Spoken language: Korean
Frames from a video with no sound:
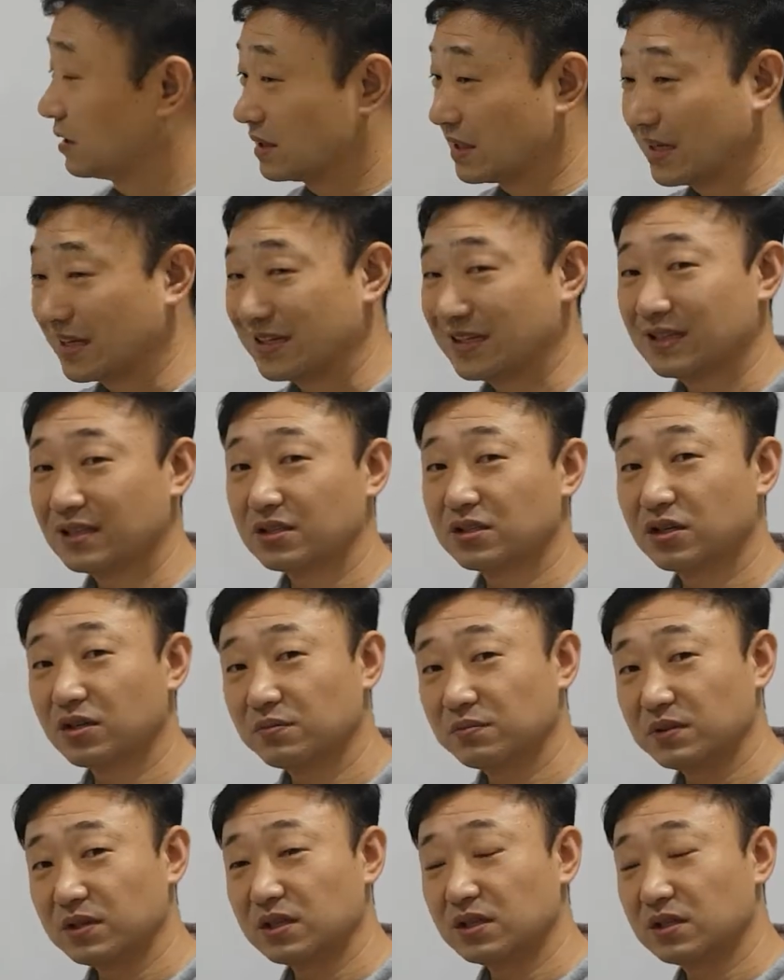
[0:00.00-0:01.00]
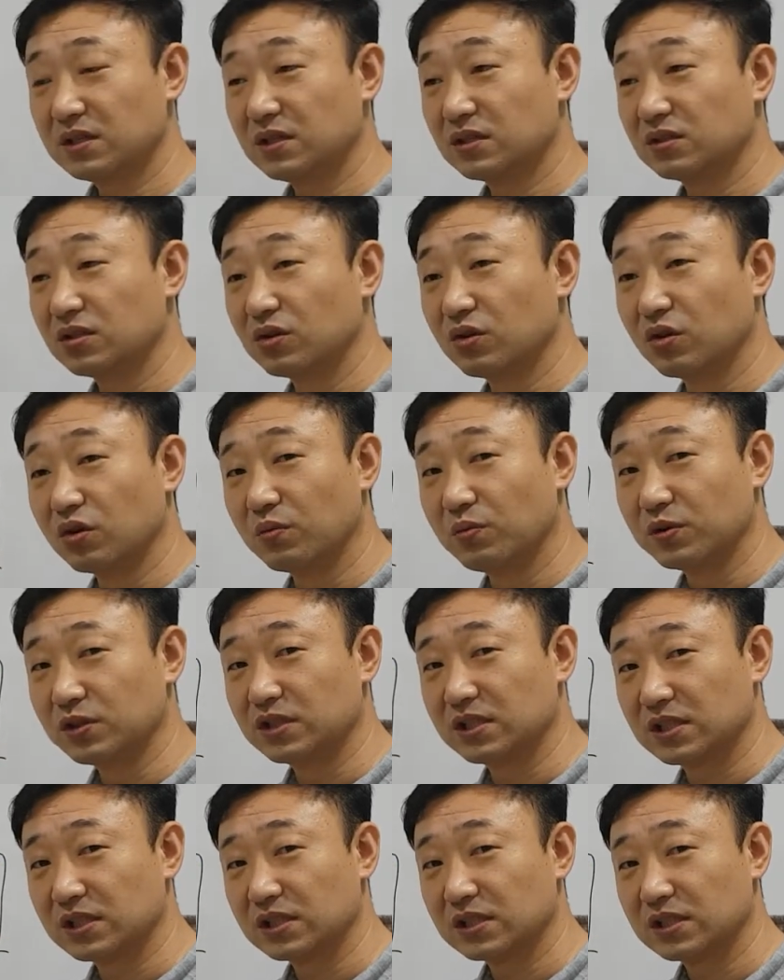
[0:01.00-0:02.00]
자기를 섬기는 어떤
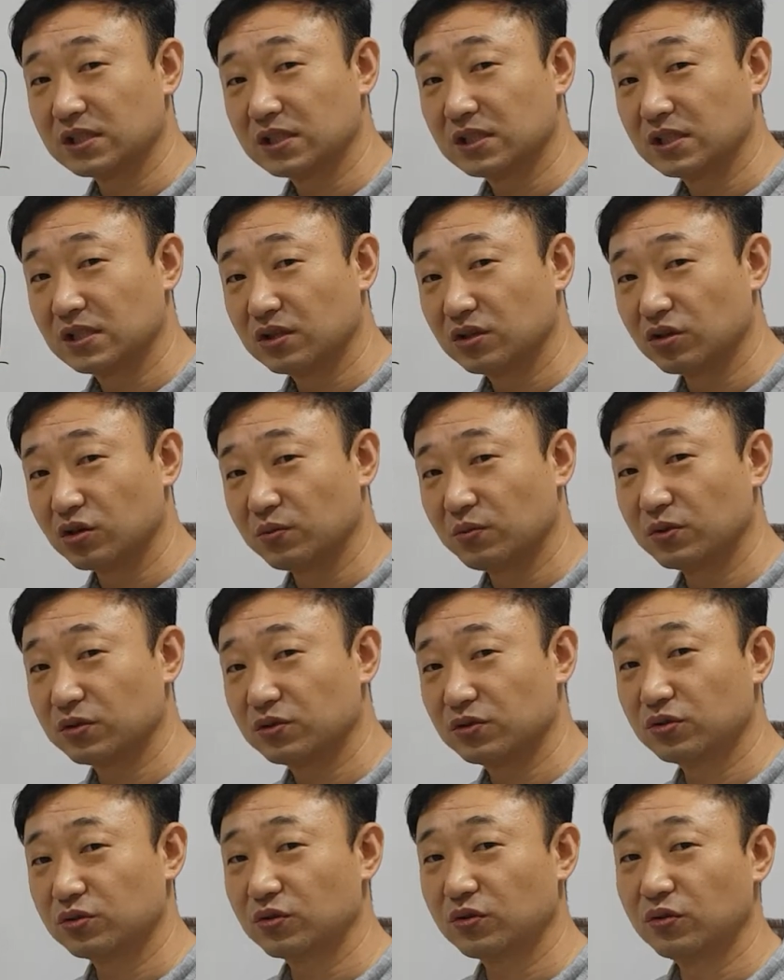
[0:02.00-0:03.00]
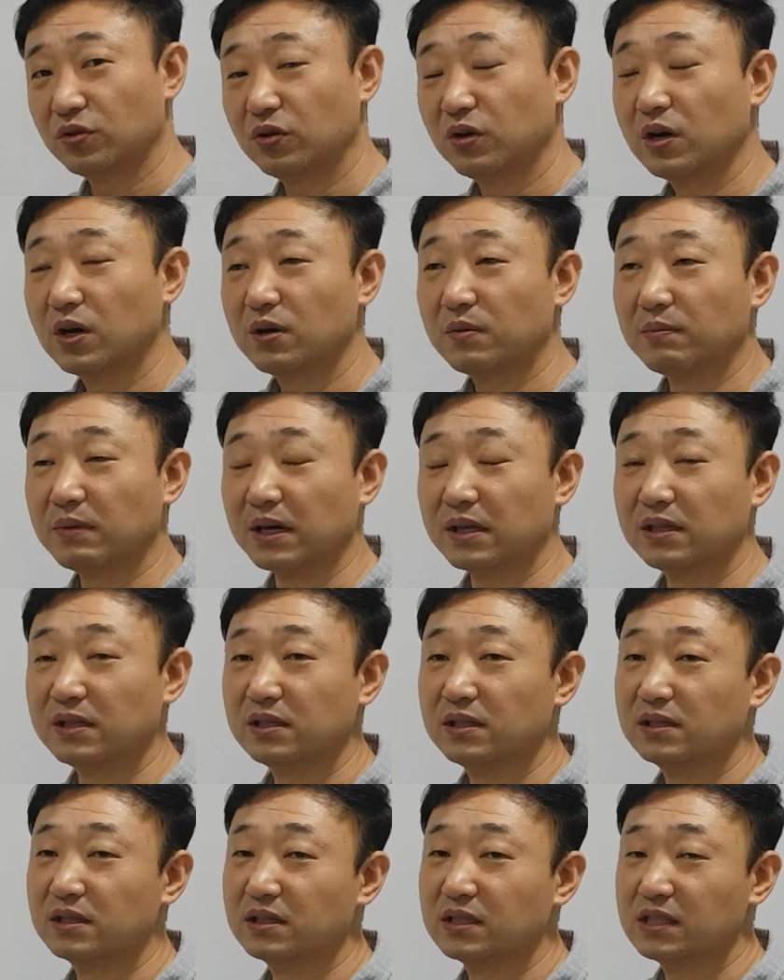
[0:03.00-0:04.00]
로봇, 로봇으로
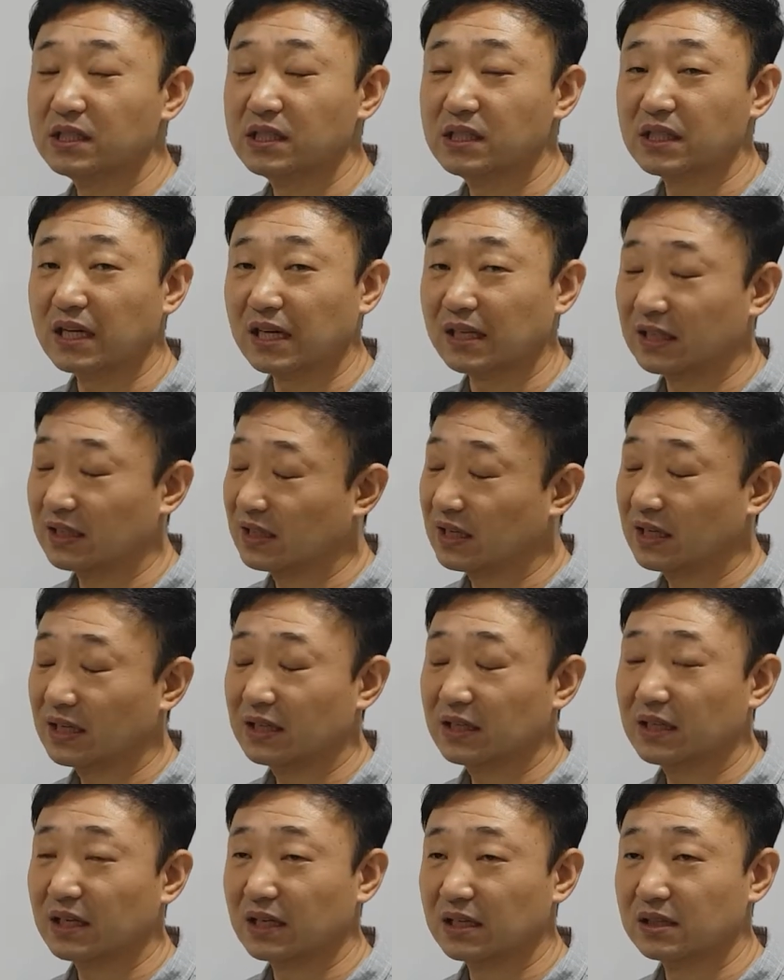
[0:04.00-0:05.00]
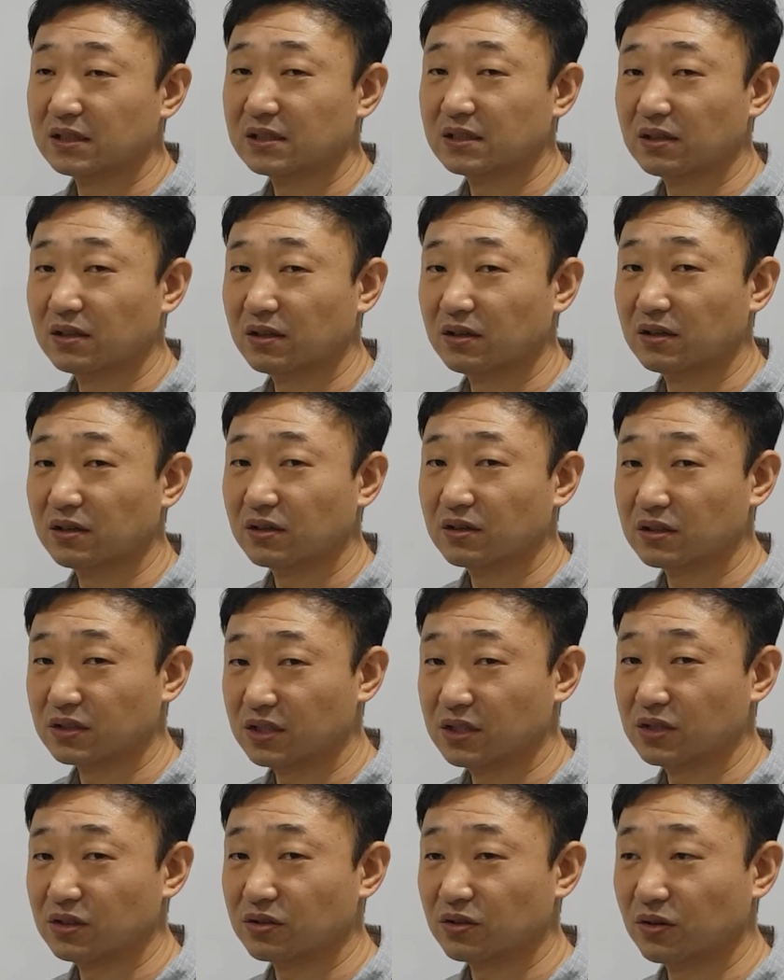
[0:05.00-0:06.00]
만들지 않았다는 어,
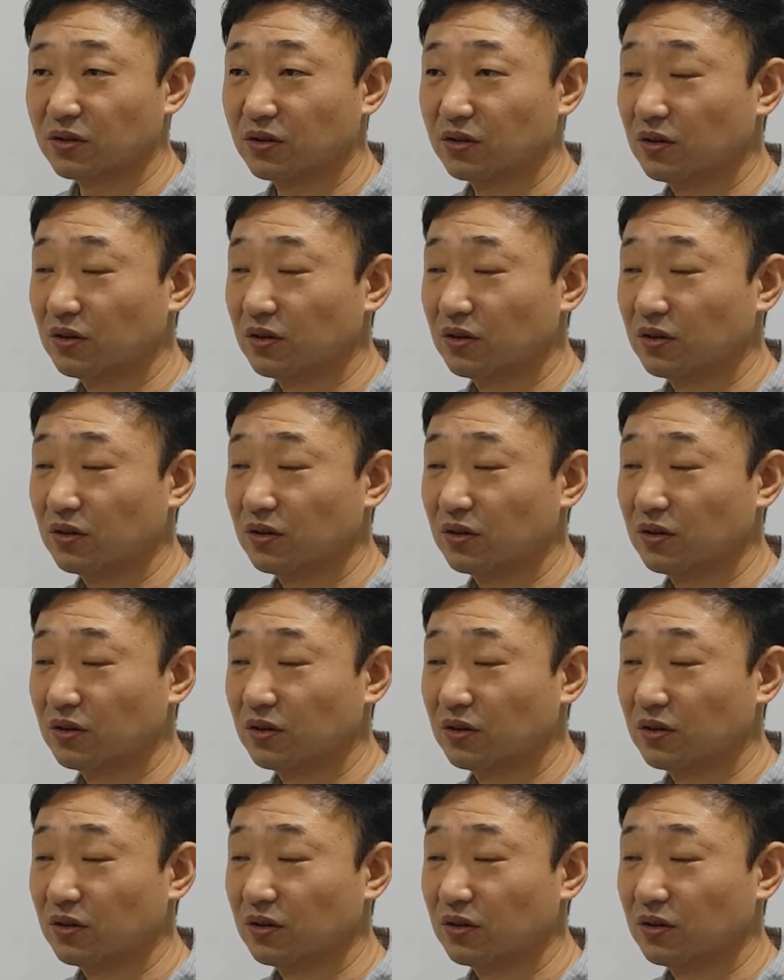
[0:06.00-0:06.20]
것이죠.